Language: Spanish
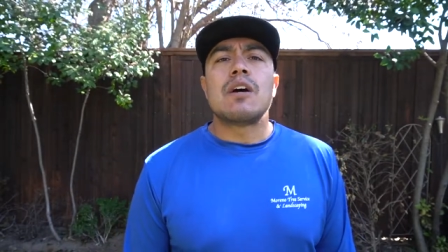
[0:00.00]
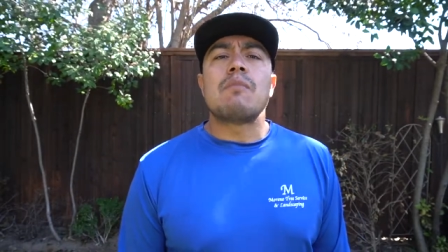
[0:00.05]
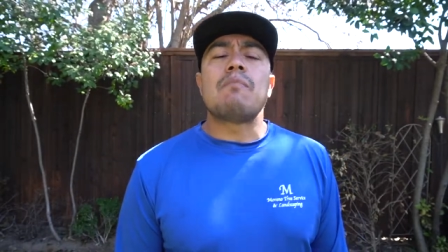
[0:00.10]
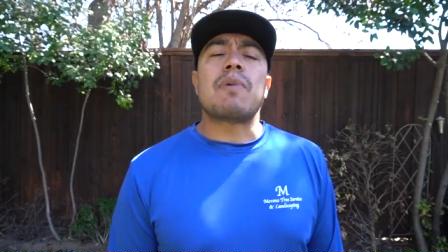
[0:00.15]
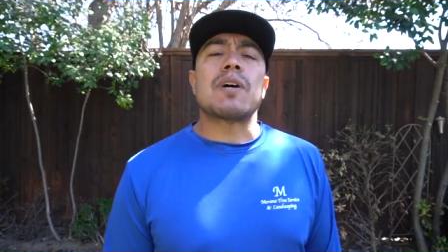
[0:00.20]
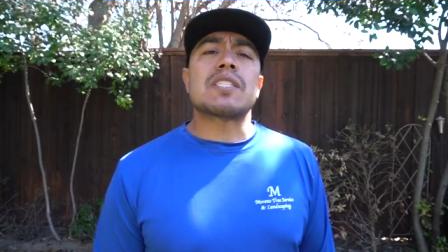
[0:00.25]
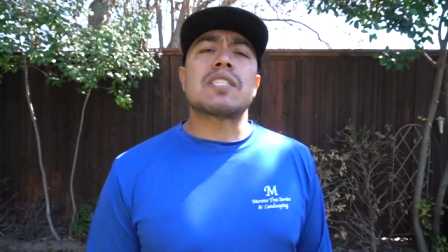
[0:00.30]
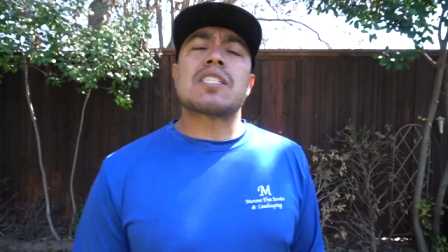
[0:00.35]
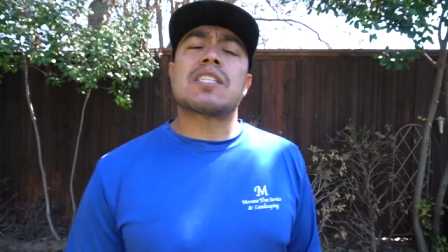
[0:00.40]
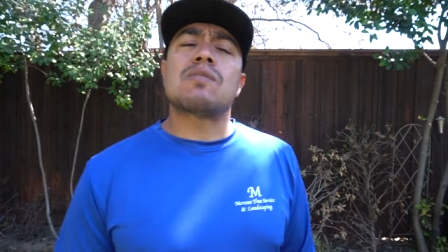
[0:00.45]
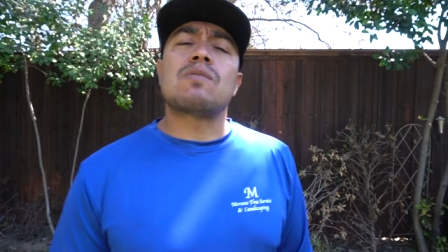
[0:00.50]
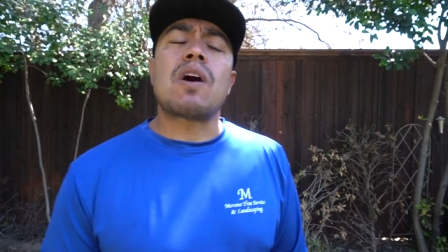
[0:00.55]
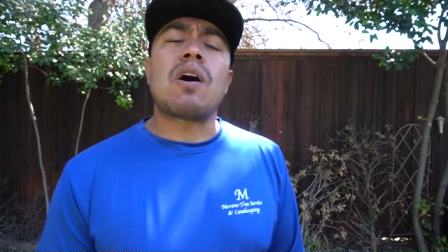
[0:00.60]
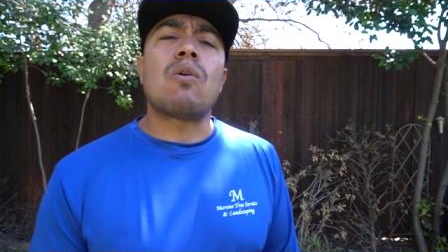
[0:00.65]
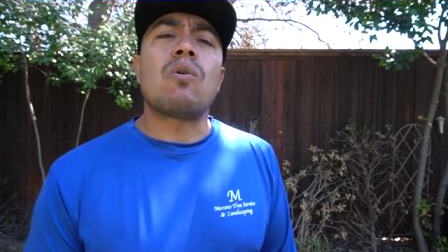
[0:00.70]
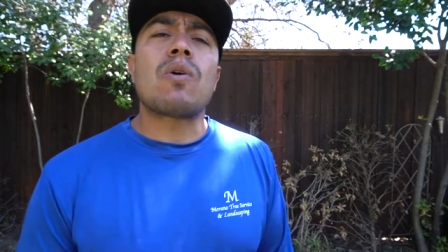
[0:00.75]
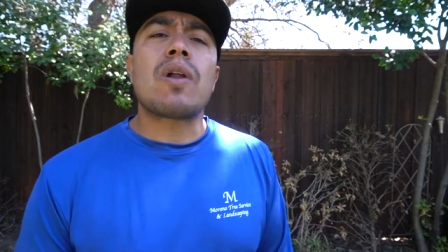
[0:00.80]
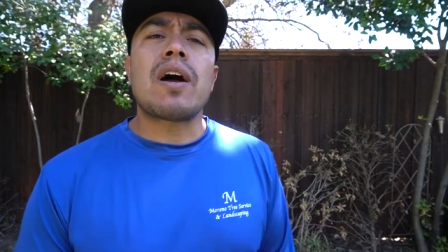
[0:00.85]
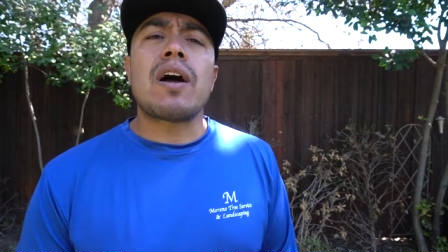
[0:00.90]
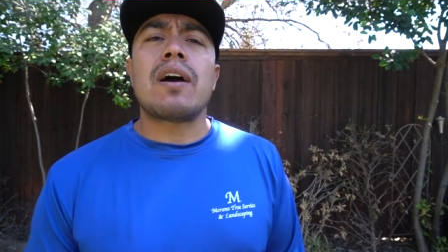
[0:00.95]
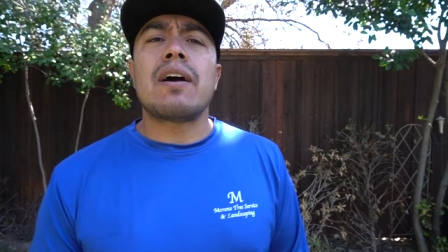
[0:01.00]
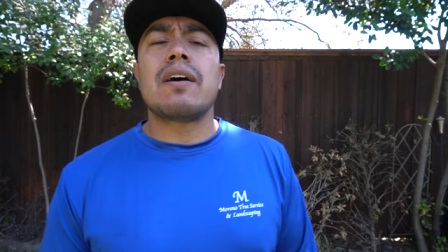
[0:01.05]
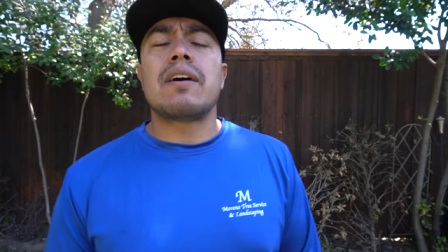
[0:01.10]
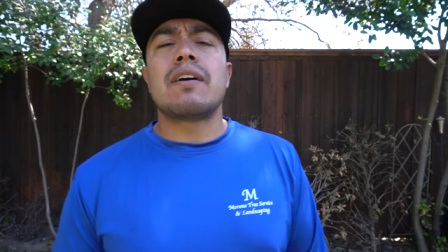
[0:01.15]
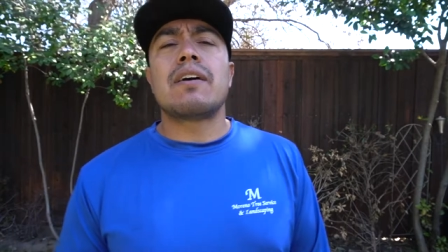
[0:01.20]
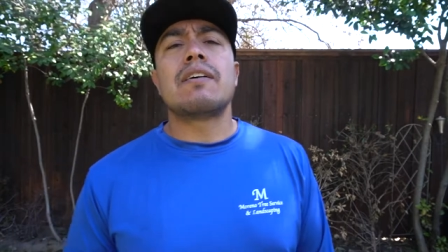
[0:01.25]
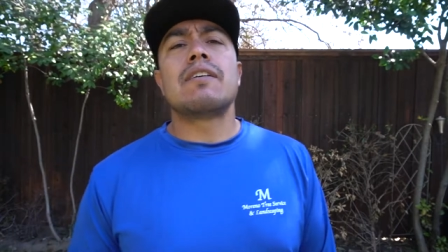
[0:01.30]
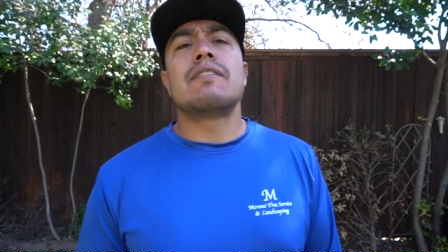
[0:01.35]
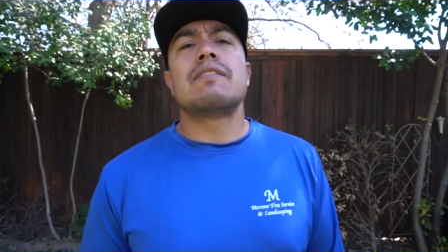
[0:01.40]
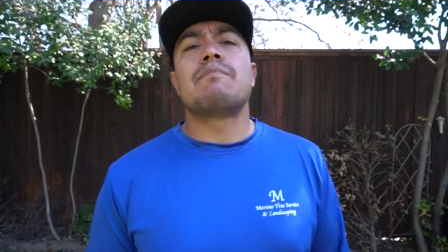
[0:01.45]
Pasas una hora,
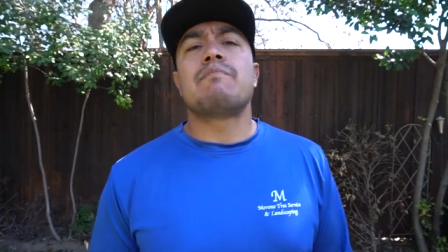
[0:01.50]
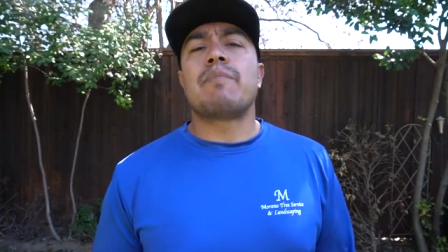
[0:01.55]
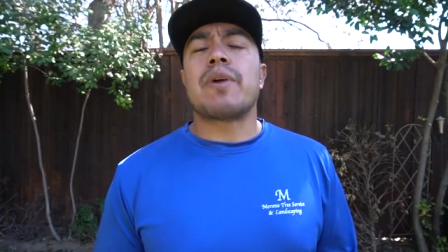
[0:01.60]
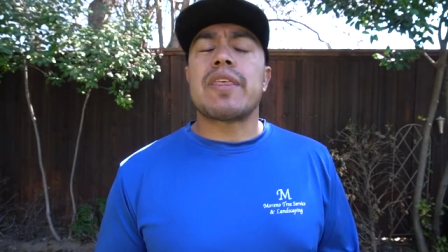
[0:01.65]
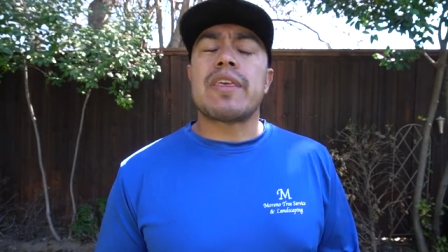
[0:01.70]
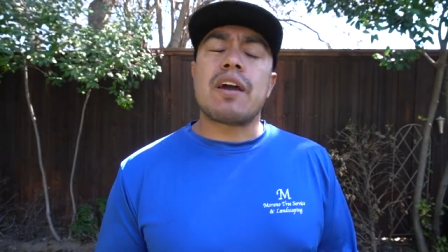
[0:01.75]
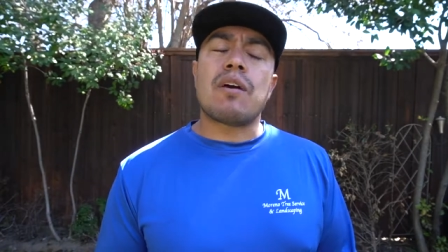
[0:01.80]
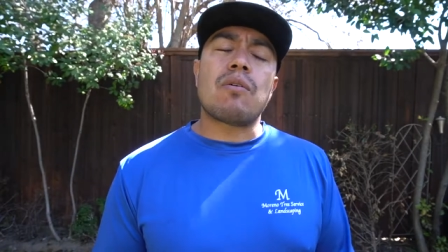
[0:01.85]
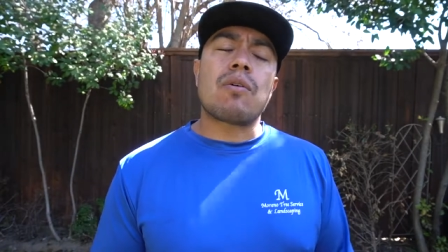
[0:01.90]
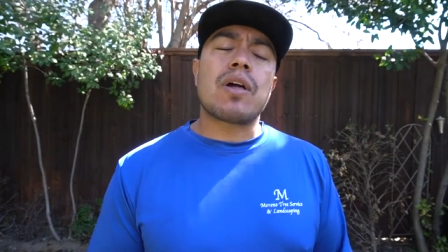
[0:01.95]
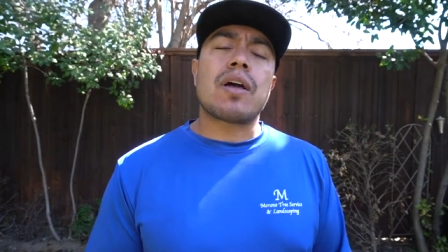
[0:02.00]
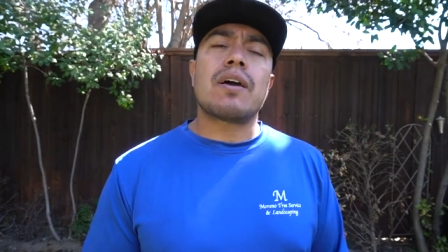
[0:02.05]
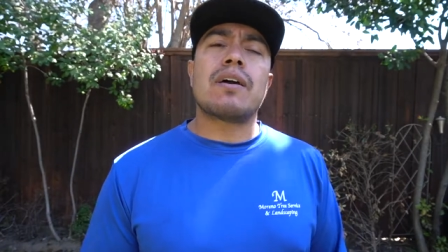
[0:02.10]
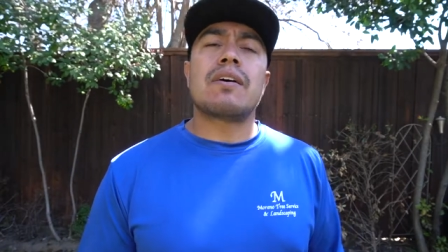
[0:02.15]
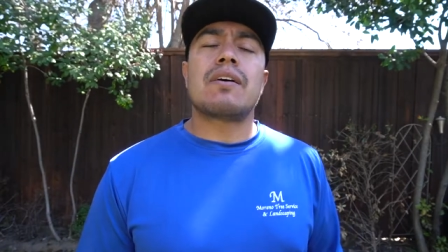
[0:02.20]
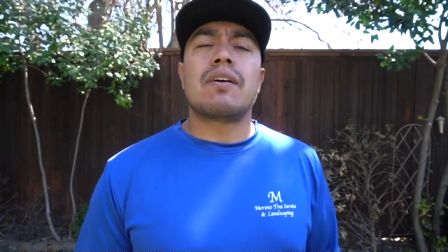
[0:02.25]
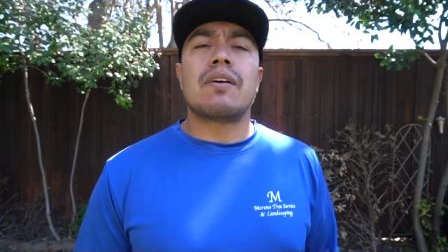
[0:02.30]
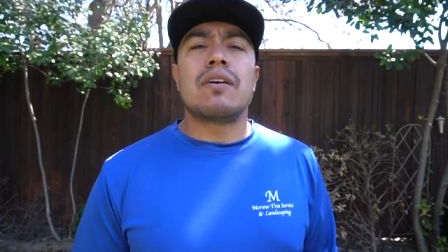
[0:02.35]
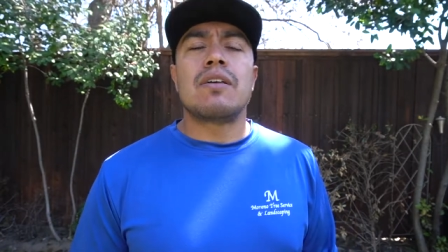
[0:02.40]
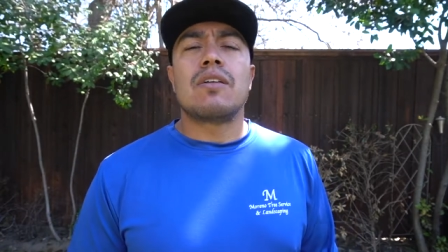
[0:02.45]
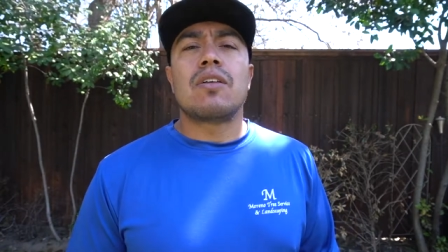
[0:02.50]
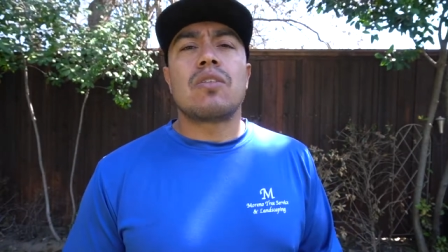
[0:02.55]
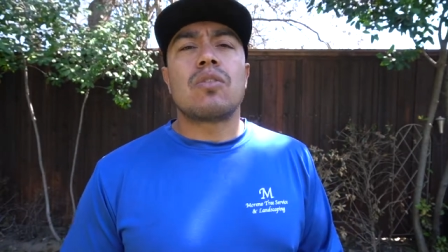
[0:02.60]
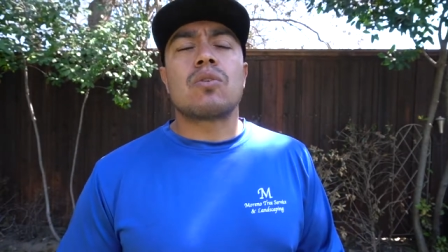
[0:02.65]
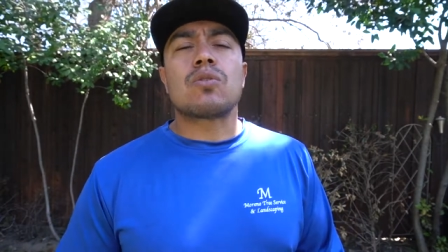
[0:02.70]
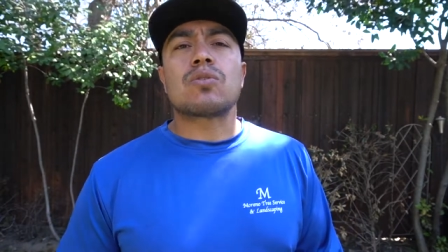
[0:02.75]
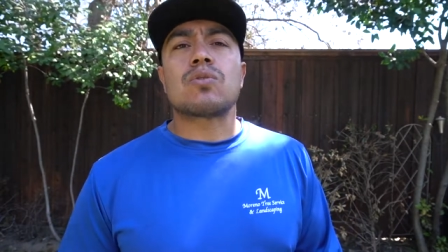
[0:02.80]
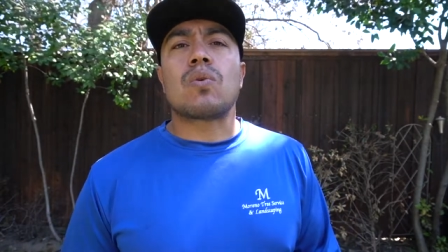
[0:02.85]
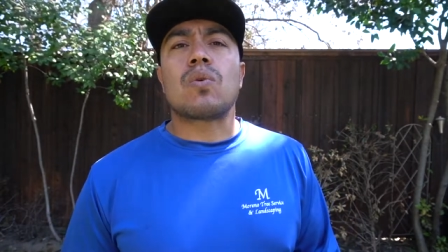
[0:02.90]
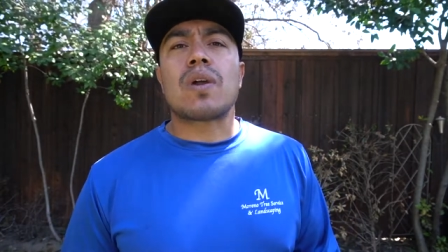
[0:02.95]
media hora,
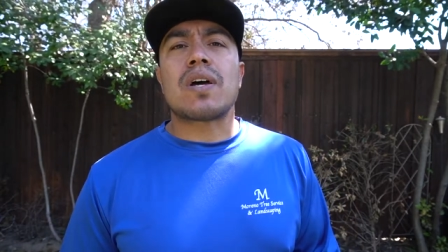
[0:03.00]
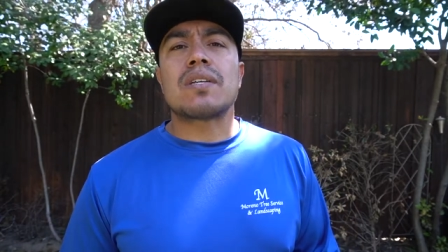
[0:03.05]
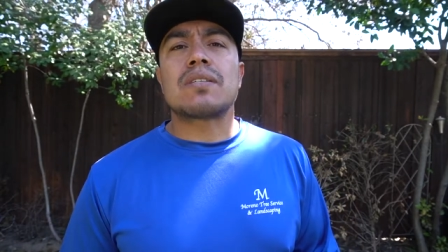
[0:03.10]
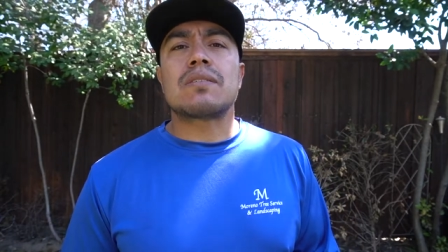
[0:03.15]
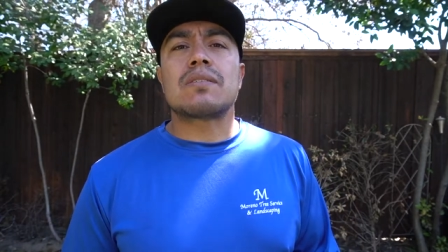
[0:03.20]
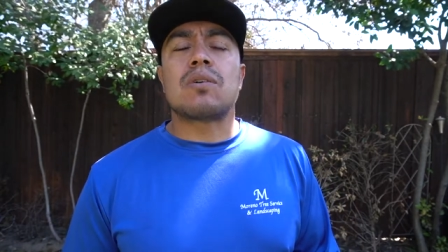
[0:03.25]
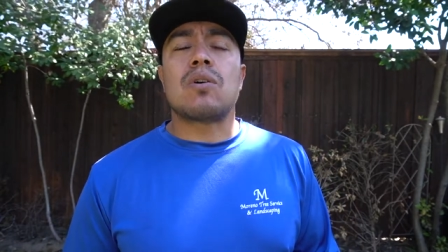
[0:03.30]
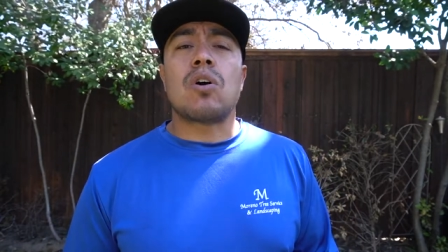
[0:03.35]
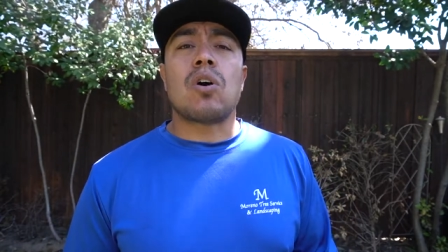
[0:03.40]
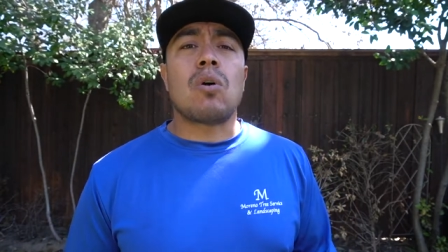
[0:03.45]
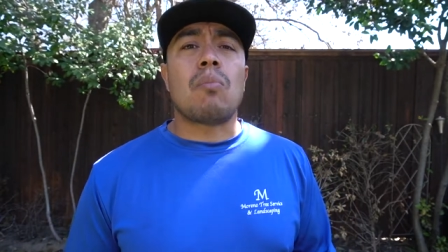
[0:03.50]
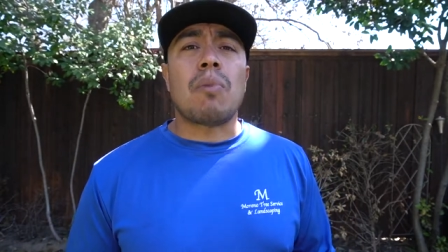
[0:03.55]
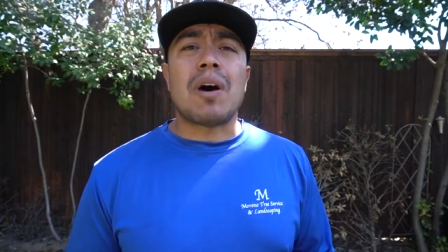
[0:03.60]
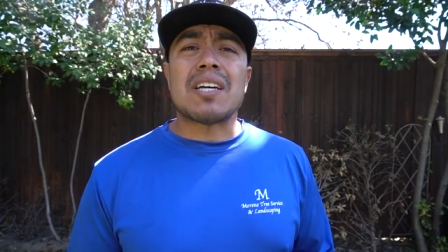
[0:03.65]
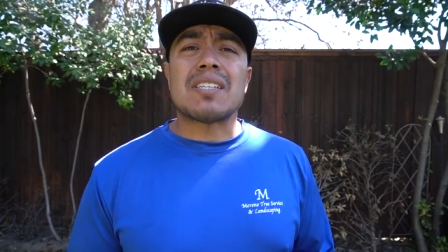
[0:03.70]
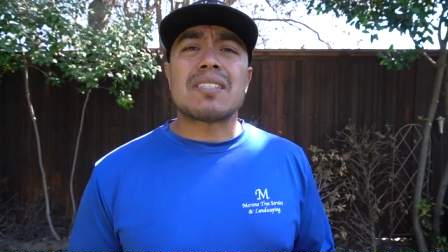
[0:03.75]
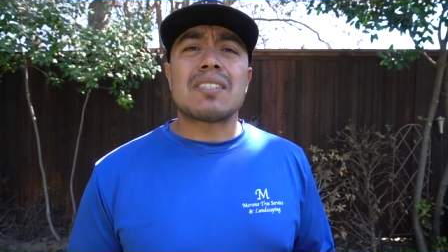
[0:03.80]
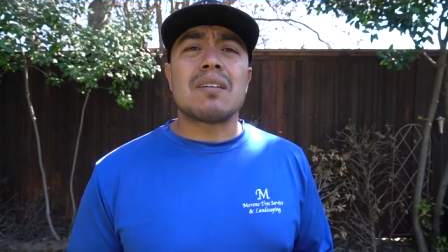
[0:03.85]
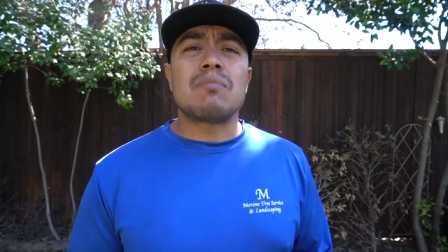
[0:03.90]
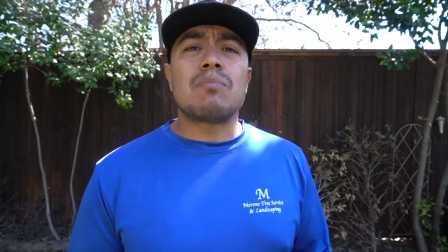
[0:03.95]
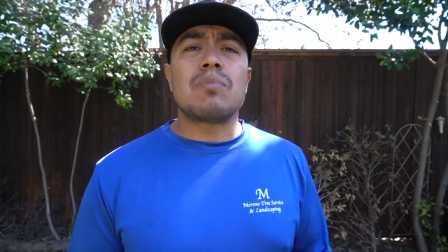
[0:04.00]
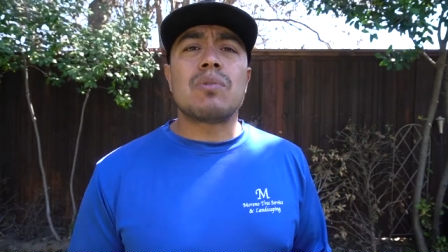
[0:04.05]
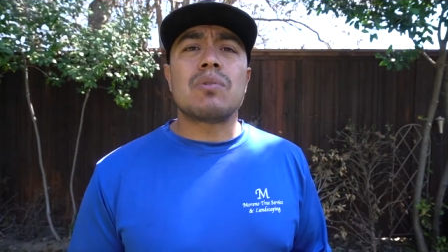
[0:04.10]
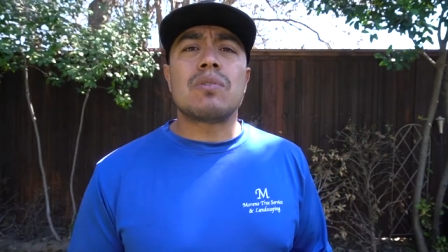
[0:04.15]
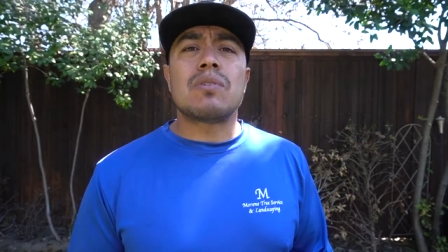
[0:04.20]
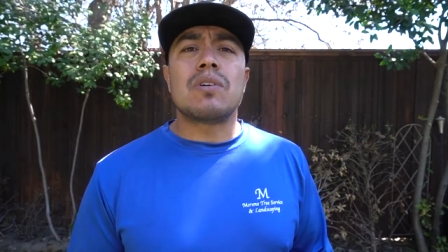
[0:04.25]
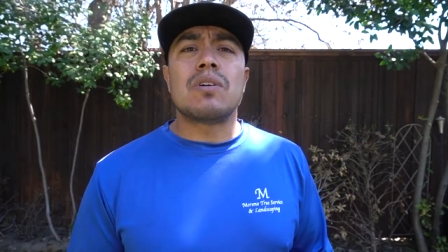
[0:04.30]
dos horas o más tiempo